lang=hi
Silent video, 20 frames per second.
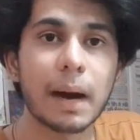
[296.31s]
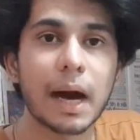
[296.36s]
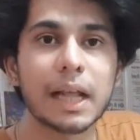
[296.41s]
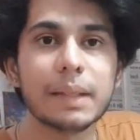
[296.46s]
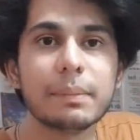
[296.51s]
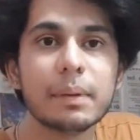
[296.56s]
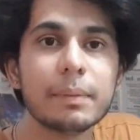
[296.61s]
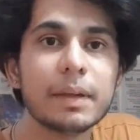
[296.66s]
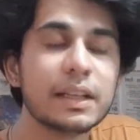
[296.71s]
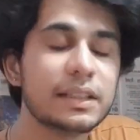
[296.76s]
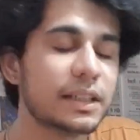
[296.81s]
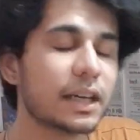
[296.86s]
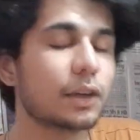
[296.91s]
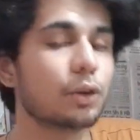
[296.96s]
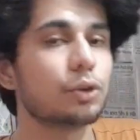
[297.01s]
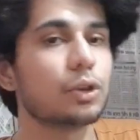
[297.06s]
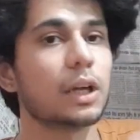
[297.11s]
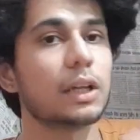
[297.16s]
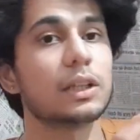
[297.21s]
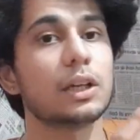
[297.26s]
बाद में भी
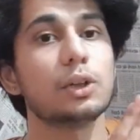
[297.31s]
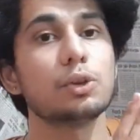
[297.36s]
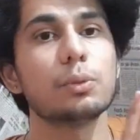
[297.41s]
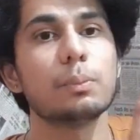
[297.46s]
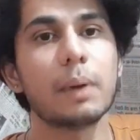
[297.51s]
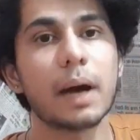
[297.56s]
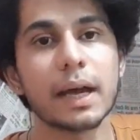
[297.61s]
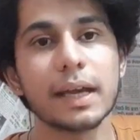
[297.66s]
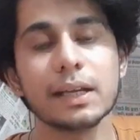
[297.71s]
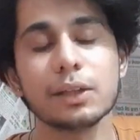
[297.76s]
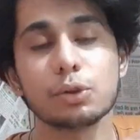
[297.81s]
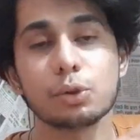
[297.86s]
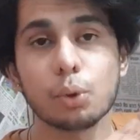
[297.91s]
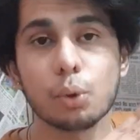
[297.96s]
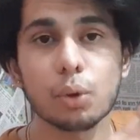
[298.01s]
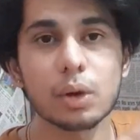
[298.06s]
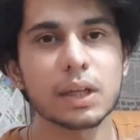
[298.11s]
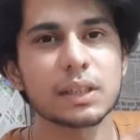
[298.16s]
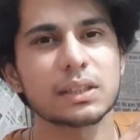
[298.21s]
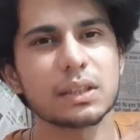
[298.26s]
रिजेक्ट हो जाता है तो भाई
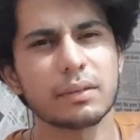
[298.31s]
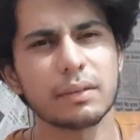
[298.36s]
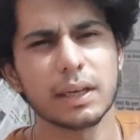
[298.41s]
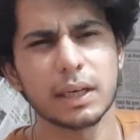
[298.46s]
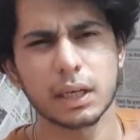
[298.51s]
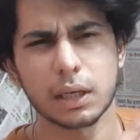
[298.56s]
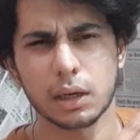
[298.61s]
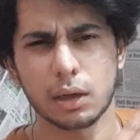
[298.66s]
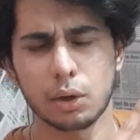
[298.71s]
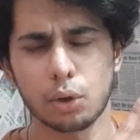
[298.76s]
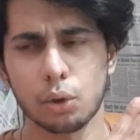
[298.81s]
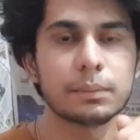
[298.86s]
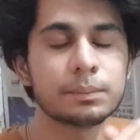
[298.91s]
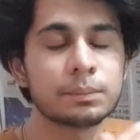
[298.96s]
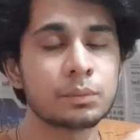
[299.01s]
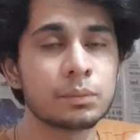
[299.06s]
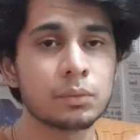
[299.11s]
थोड़ा सा वेट कर लो